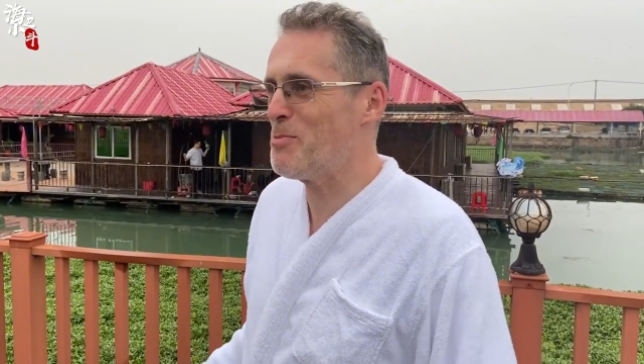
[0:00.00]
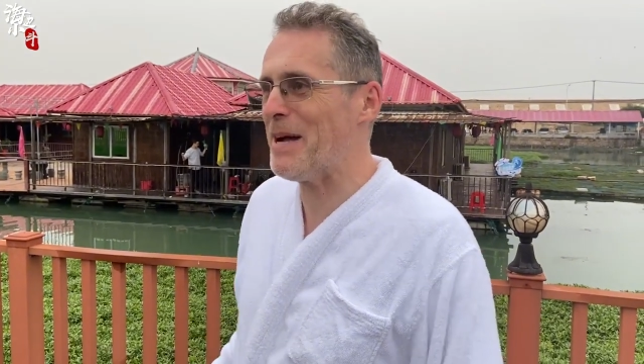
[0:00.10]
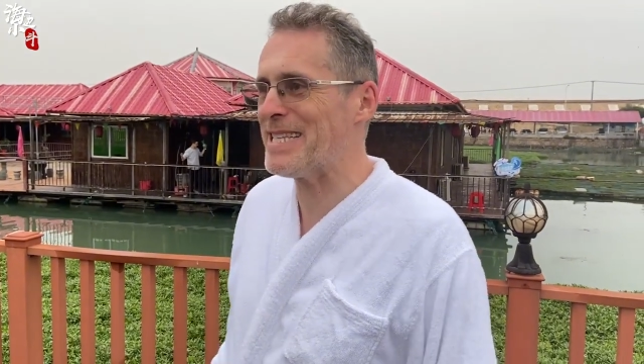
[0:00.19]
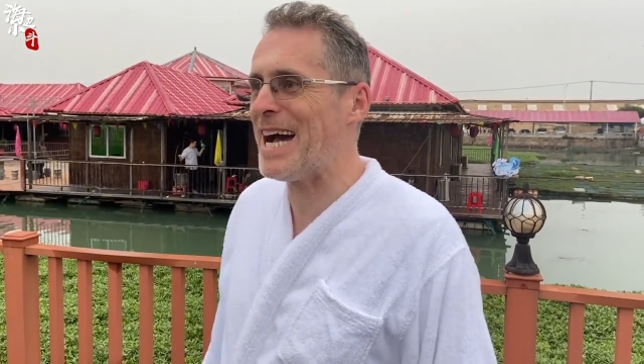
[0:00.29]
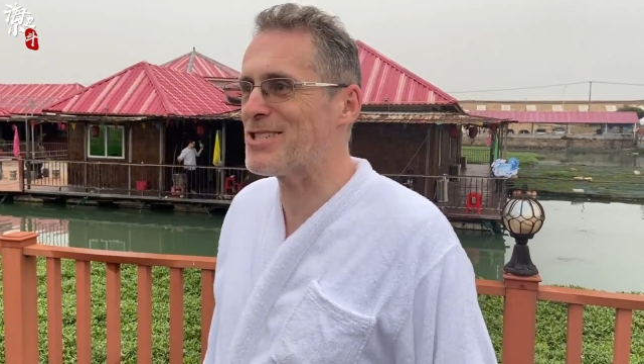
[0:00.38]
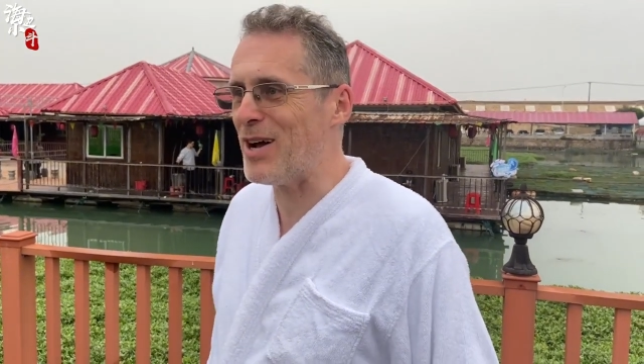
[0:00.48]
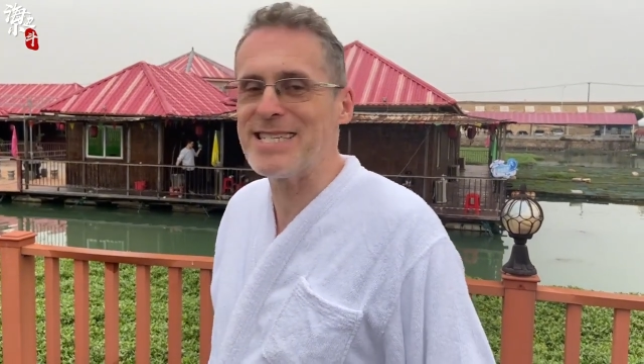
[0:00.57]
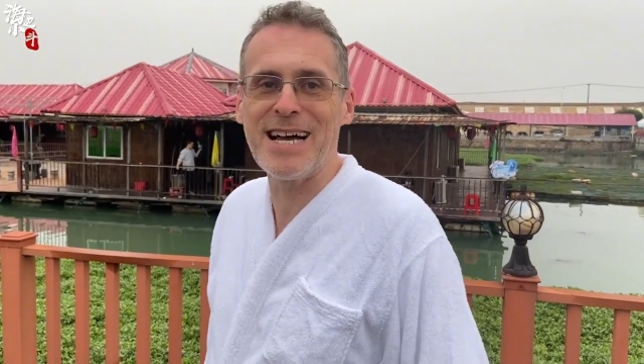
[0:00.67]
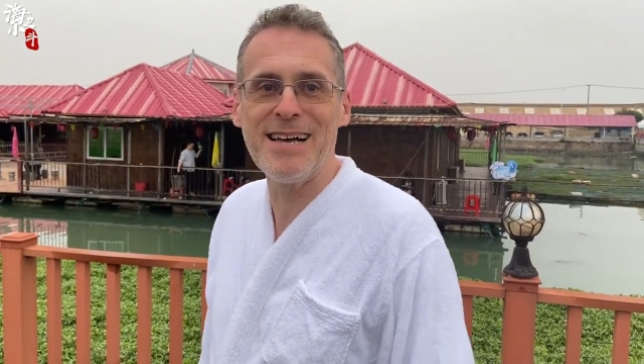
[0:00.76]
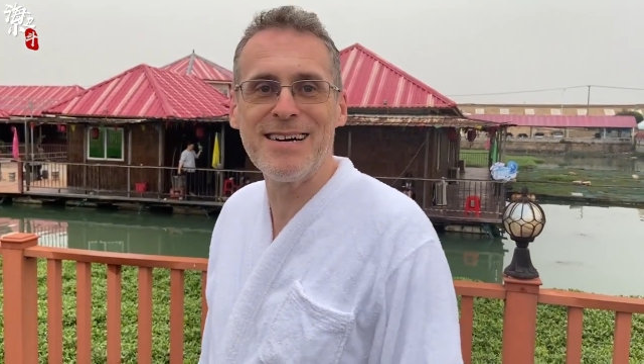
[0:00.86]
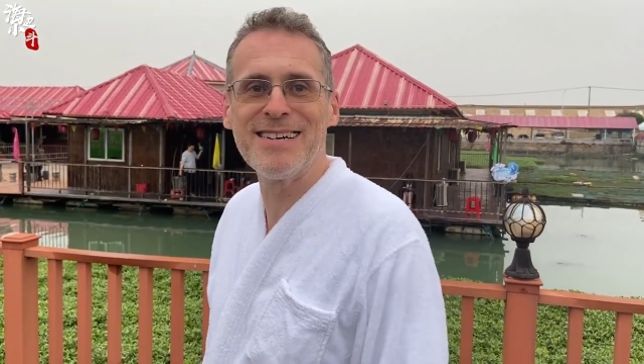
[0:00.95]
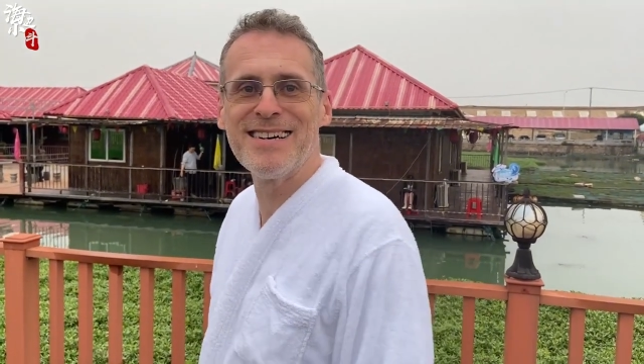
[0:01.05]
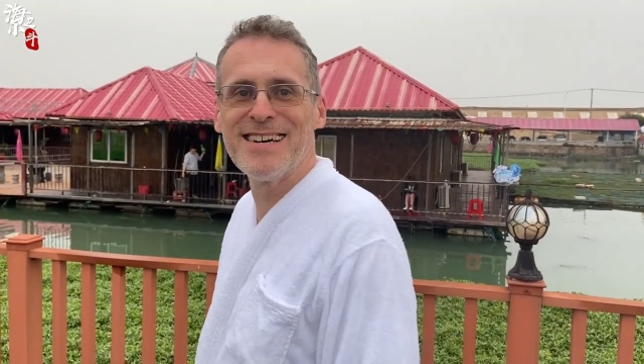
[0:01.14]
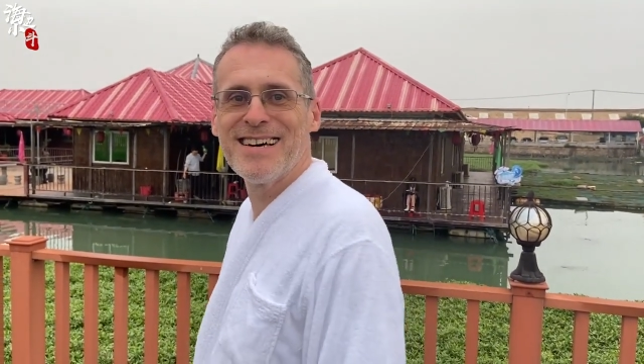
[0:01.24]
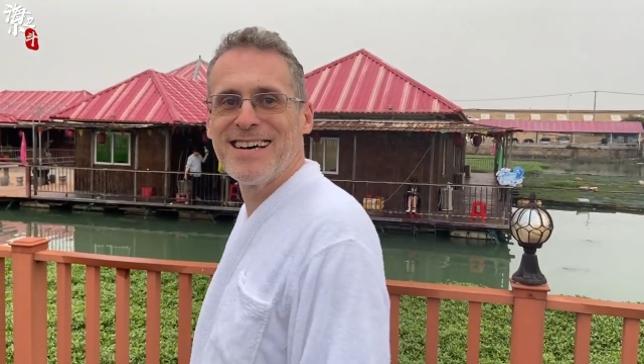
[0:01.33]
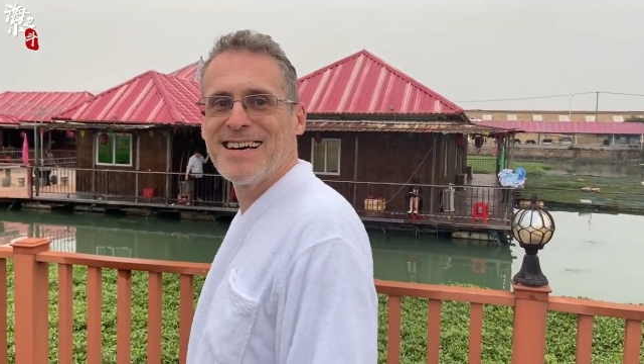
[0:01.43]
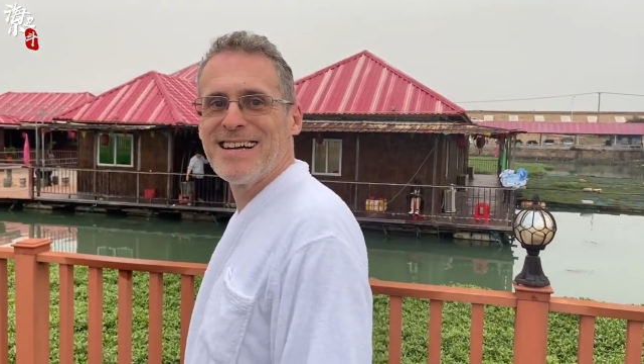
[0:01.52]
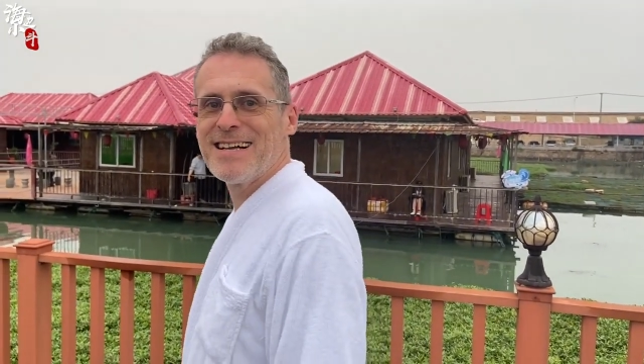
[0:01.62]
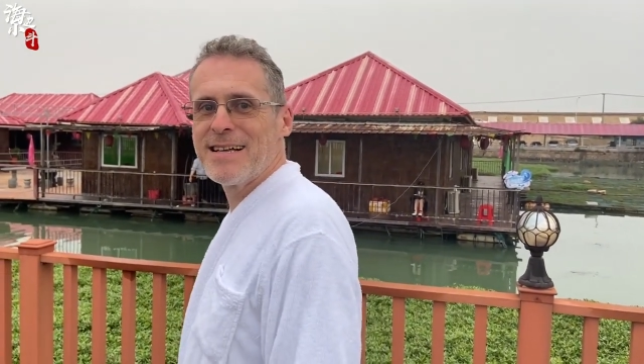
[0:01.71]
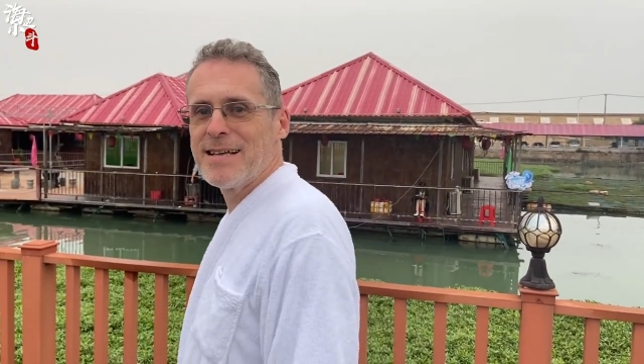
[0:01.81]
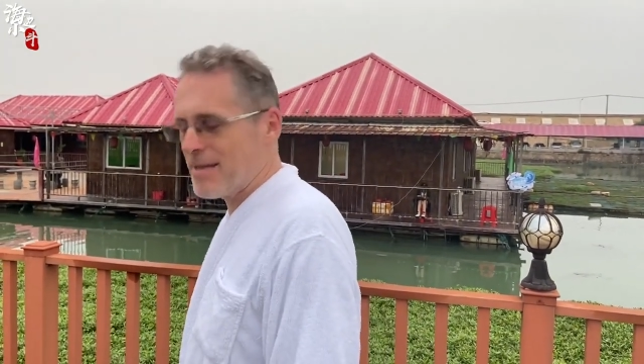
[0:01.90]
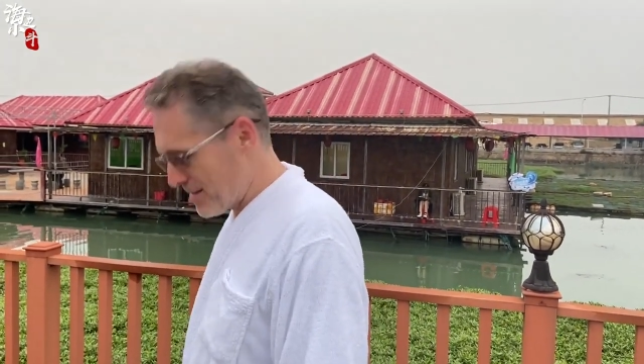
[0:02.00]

就把它穿上了，我以为是个浴巾，